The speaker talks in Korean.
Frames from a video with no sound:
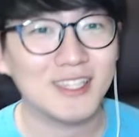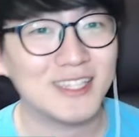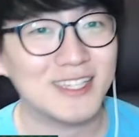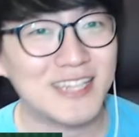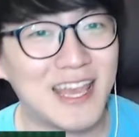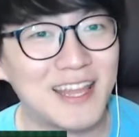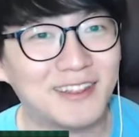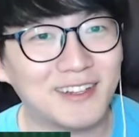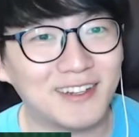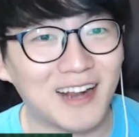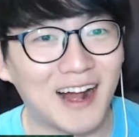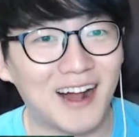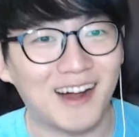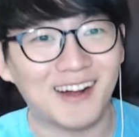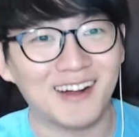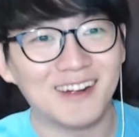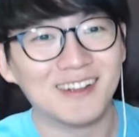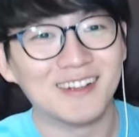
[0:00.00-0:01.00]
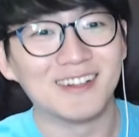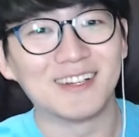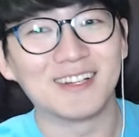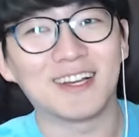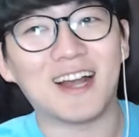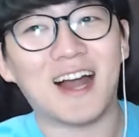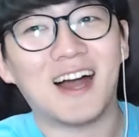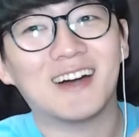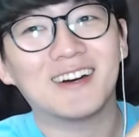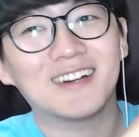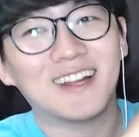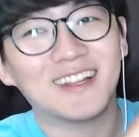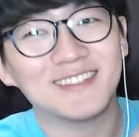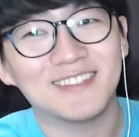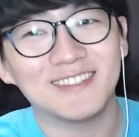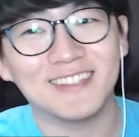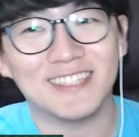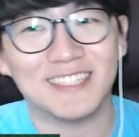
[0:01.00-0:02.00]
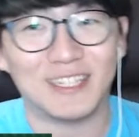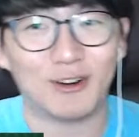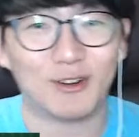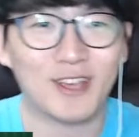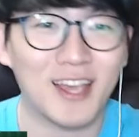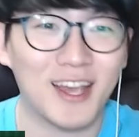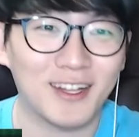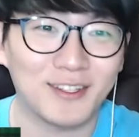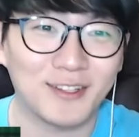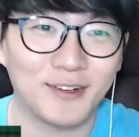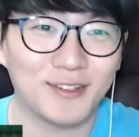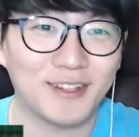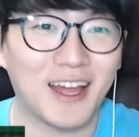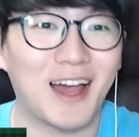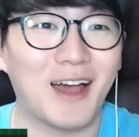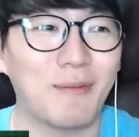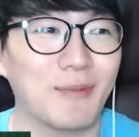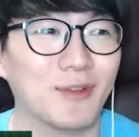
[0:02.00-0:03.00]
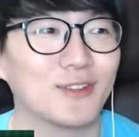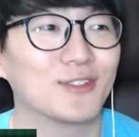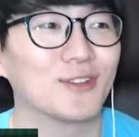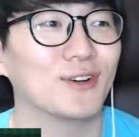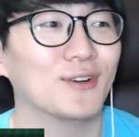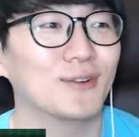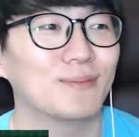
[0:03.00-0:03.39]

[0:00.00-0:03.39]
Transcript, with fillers: 얘들아, 가을에는 이렇게 하는 거다 하면서.